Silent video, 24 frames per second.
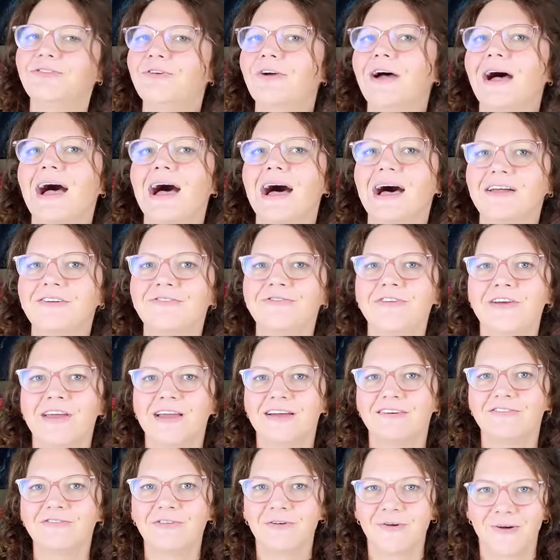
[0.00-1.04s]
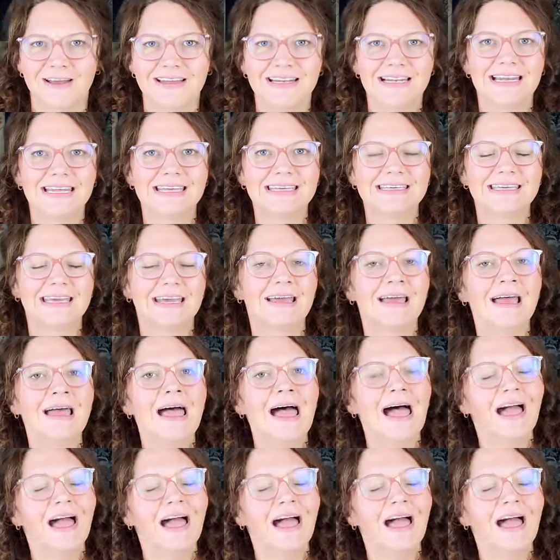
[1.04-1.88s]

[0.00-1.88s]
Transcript: für anfängerfreundliche